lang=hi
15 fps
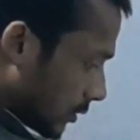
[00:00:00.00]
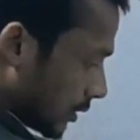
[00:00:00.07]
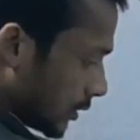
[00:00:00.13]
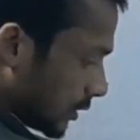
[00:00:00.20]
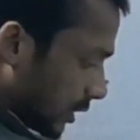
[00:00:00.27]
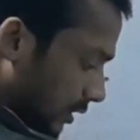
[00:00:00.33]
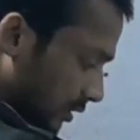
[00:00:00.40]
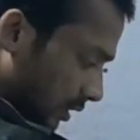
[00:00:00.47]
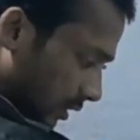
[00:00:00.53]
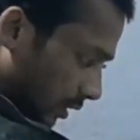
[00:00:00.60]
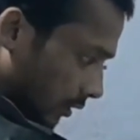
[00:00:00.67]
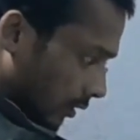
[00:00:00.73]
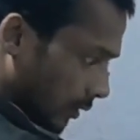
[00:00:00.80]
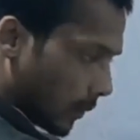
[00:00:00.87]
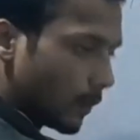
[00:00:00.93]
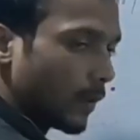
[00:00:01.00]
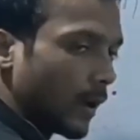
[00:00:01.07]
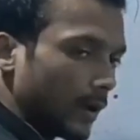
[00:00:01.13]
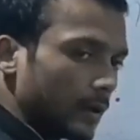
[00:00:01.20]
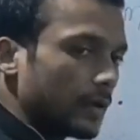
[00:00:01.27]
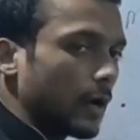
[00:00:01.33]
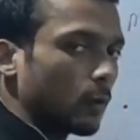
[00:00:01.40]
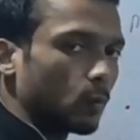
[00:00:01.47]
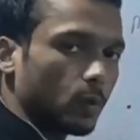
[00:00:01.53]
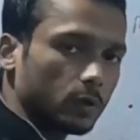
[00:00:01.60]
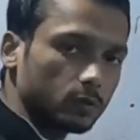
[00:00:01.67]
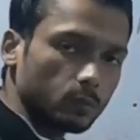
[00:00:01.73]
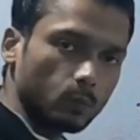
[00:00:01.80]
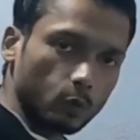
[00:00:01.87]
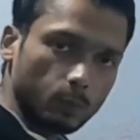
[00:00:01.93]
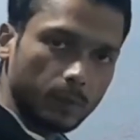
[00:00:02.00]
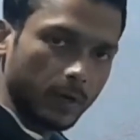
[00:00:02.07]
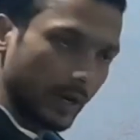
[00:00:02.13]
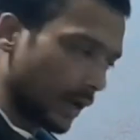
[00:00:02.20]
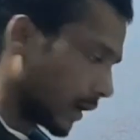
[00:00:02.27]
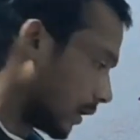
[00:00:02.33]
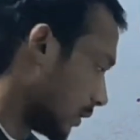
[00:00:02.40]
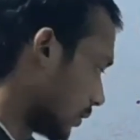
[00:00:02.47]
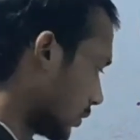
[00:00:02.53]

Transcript: जैसे जैसे बॉडी डाउनवर्ड्स मूव करेगा